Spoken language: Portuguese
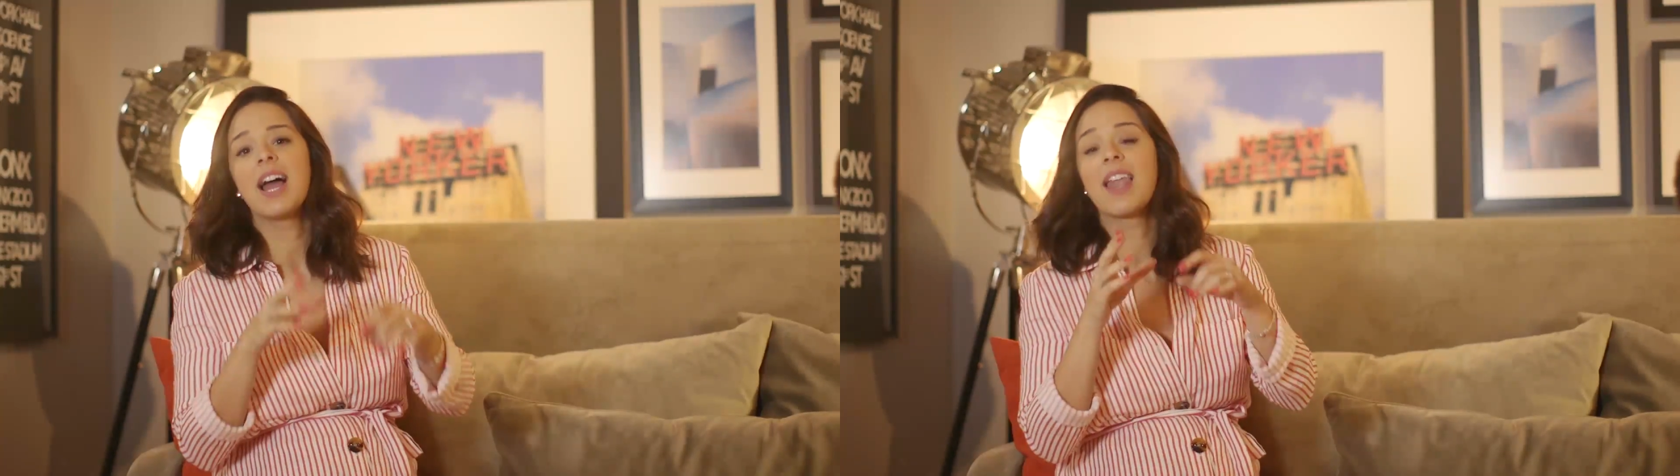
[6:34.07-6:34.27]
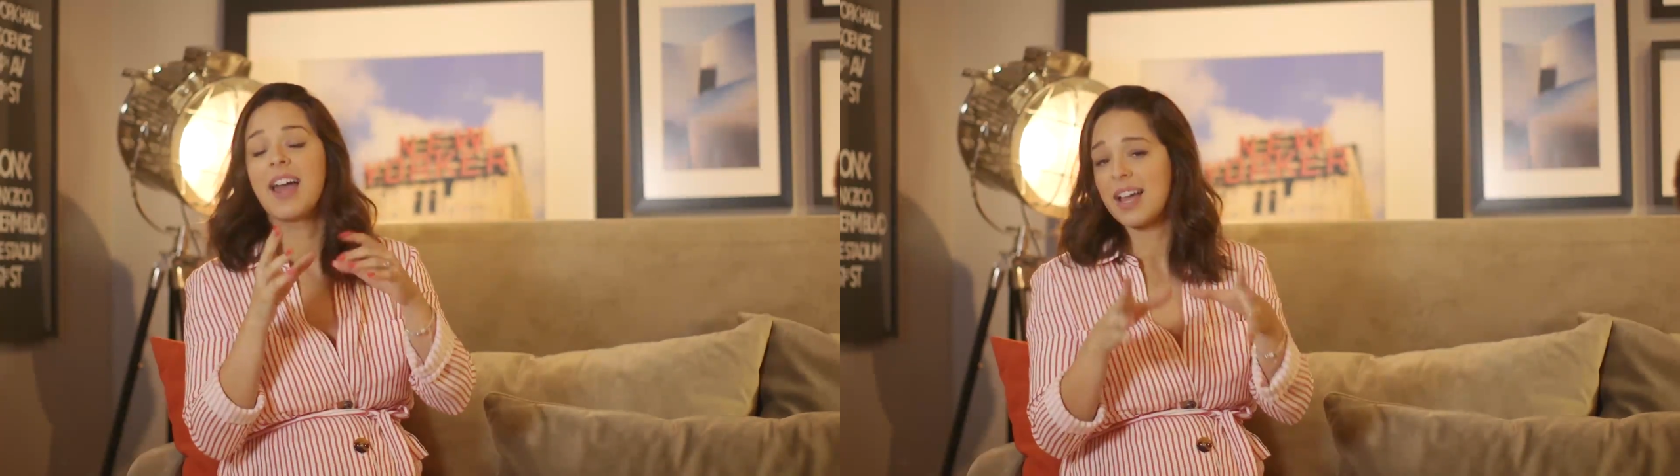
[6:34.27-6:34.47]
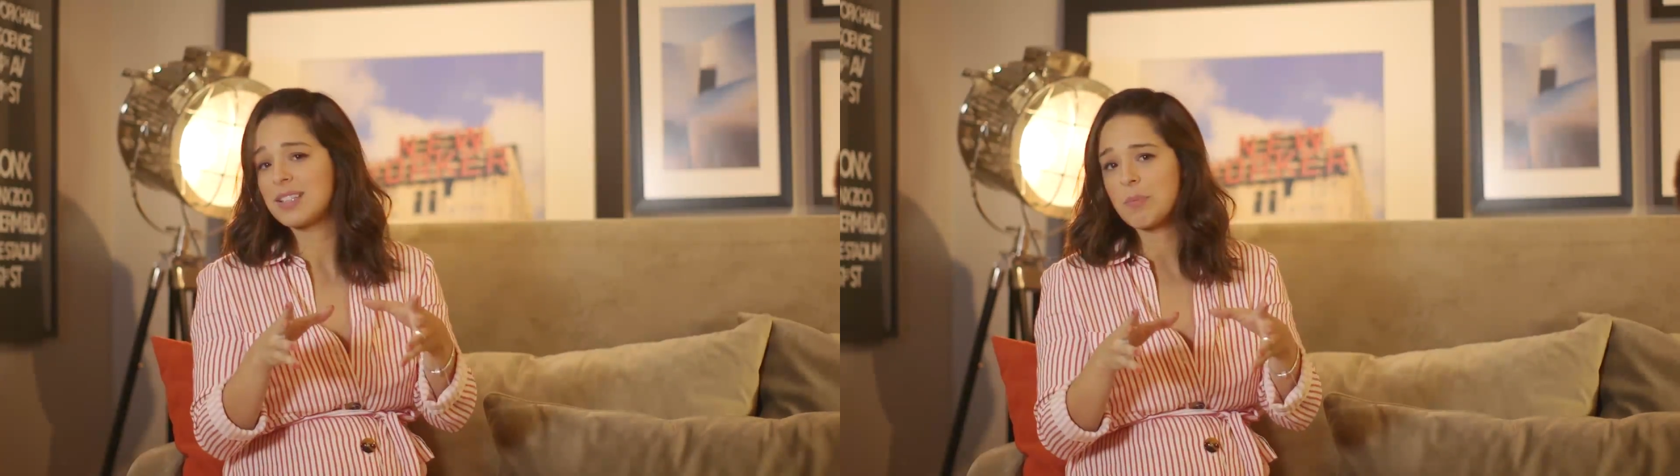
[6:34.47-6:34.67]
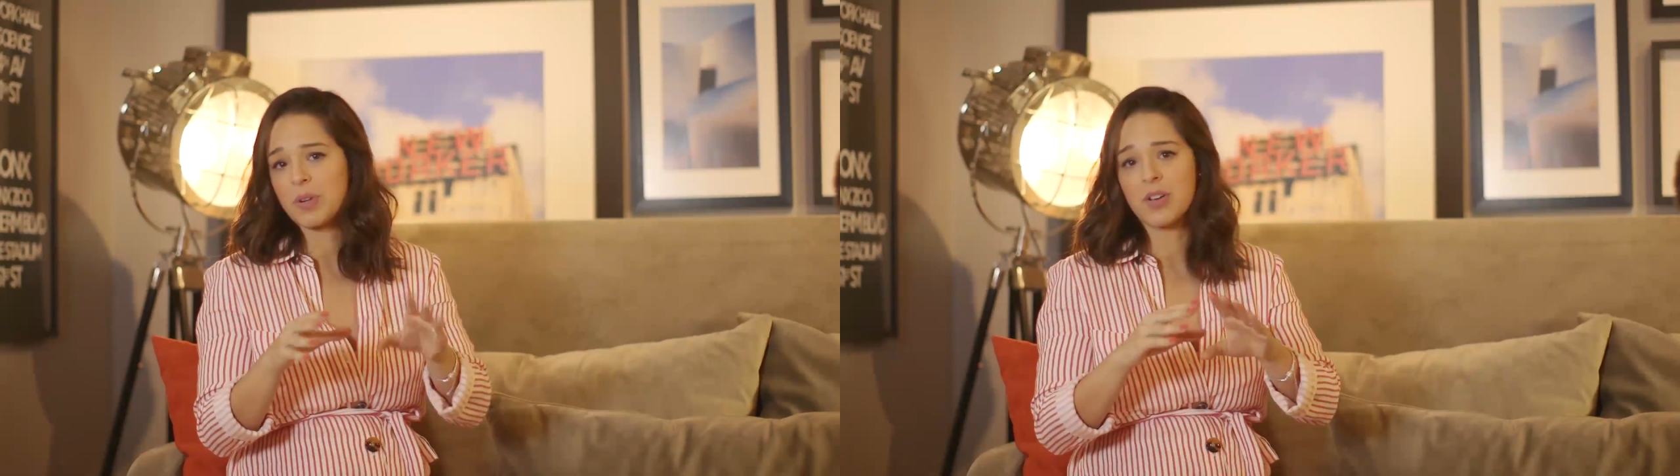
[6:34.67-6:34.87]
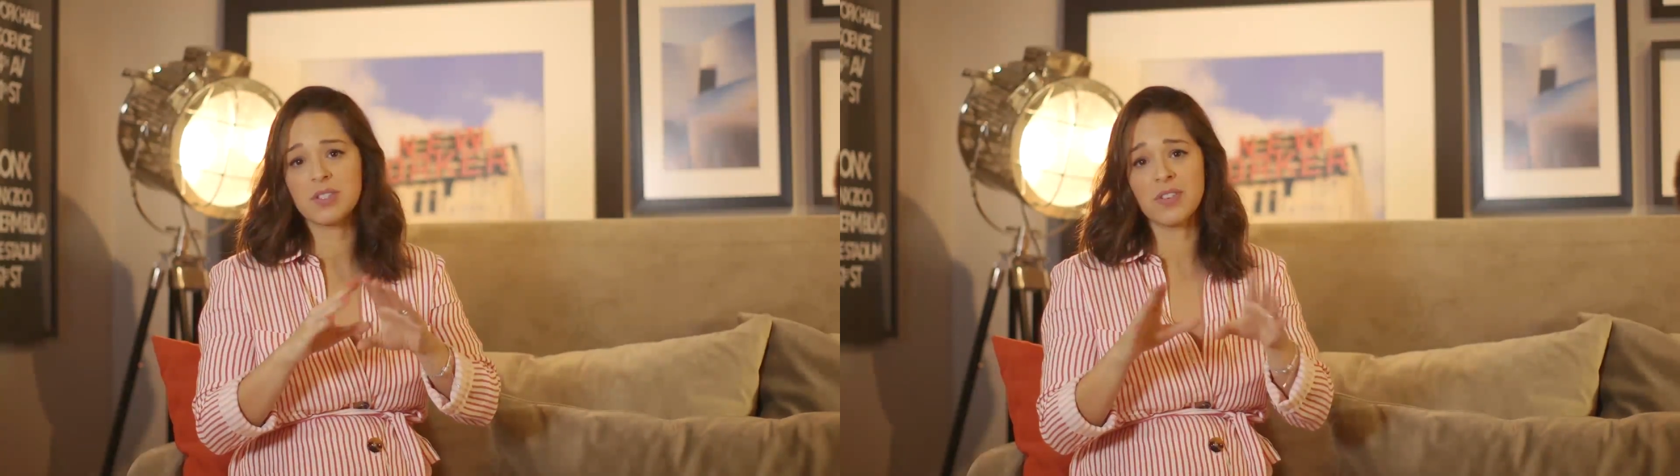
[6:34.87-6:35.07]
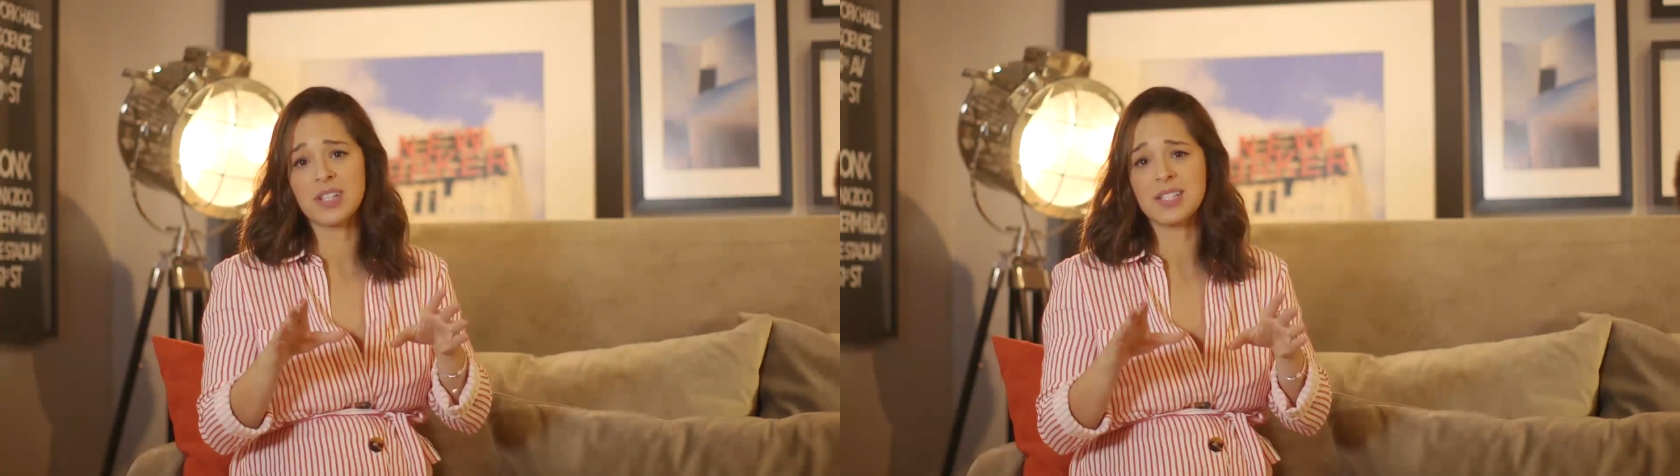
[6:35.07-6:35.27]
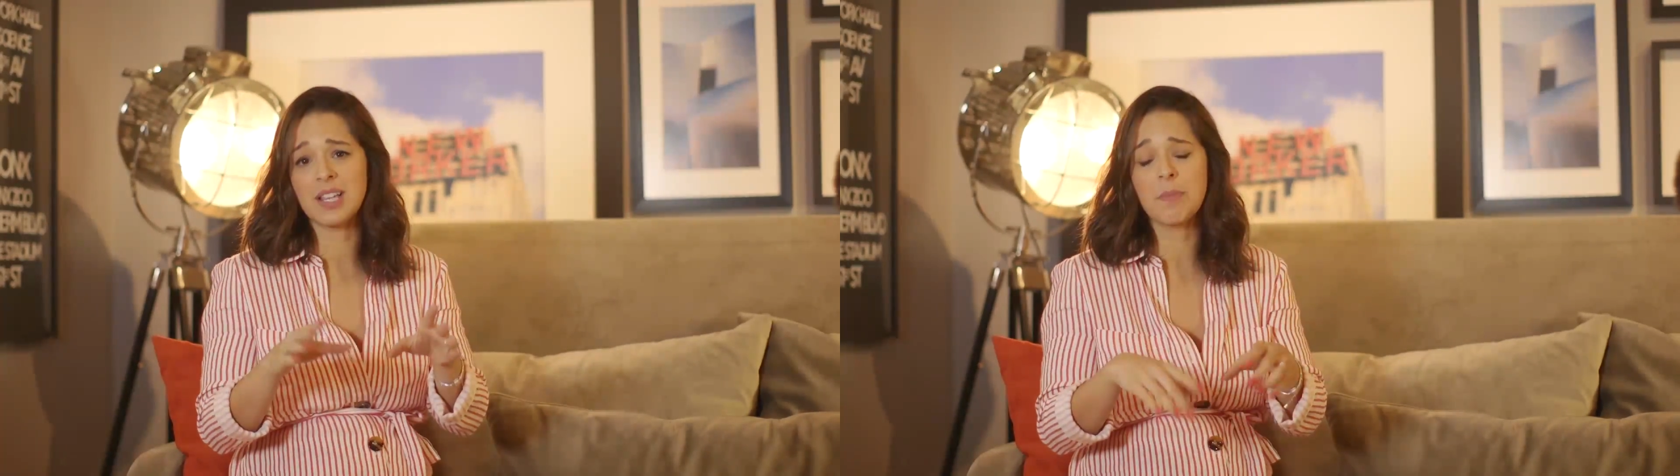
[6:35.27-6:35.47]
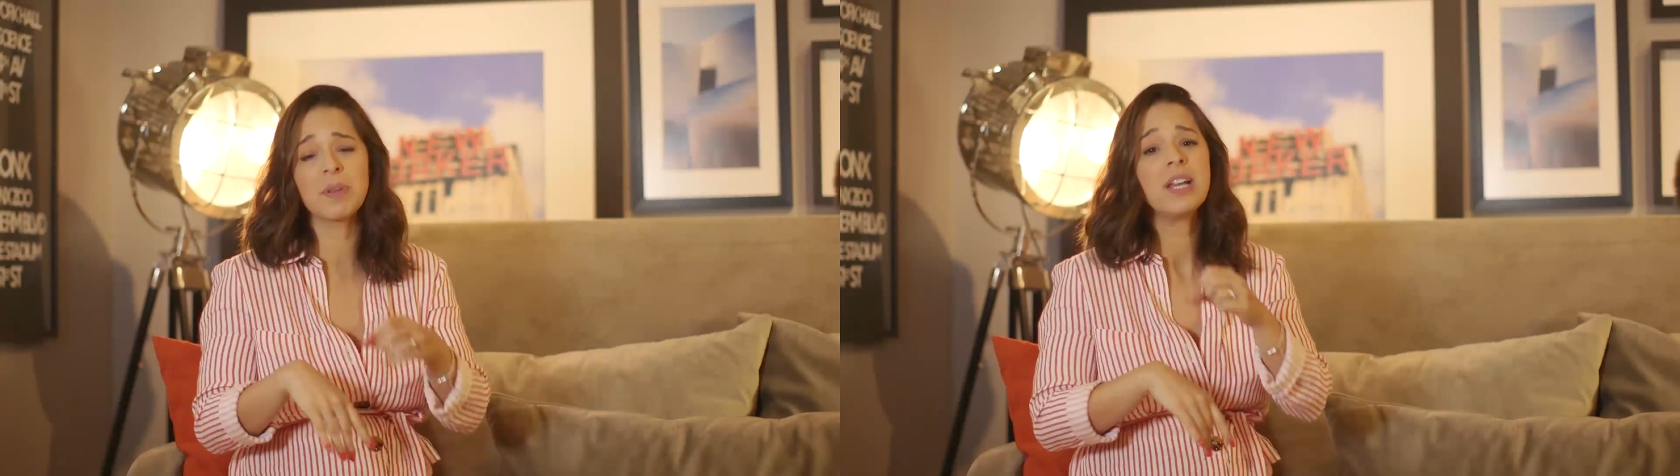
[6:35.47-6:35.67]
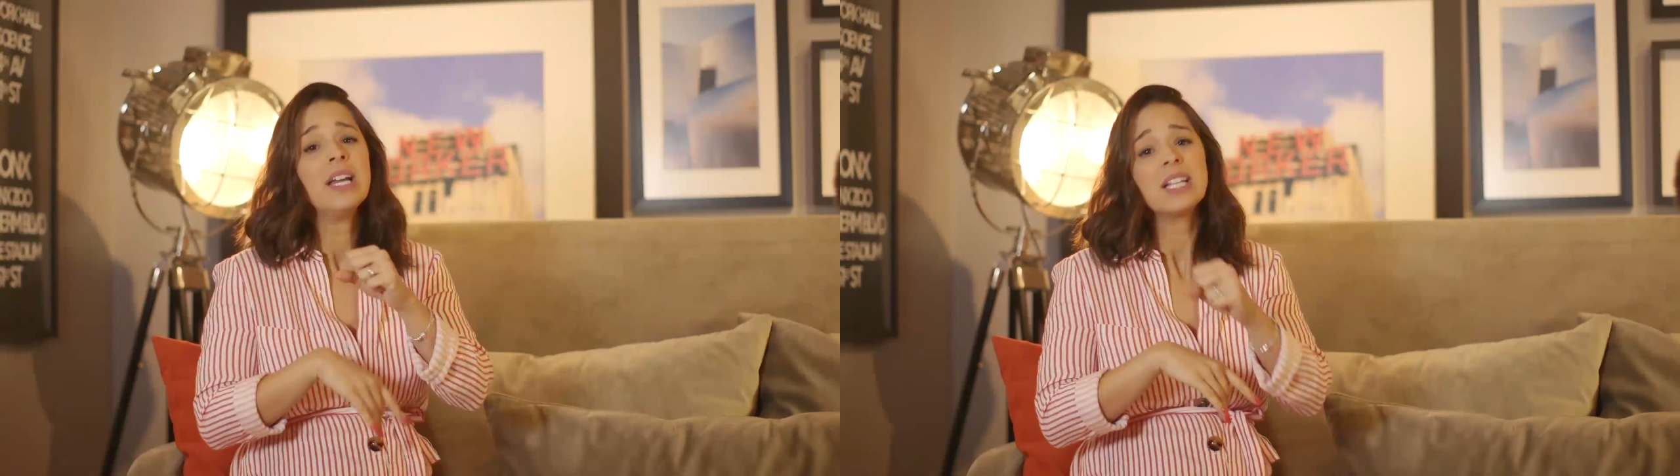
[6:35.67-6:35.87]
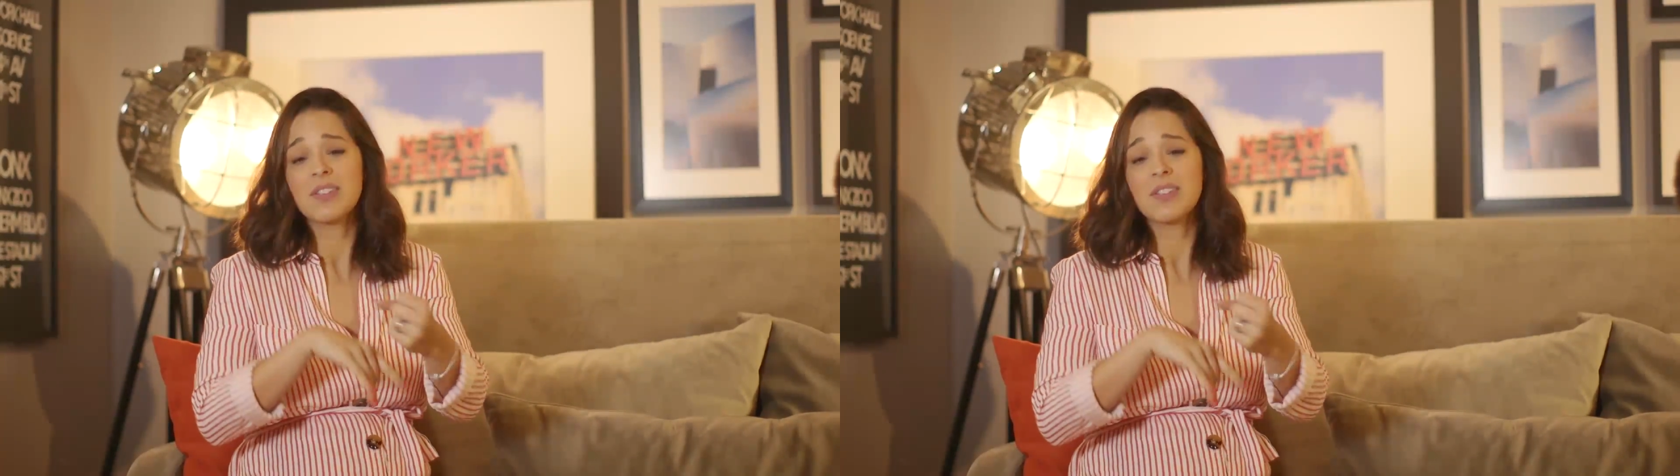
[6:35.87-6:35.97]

ela é atemporal que você vai usar sempre,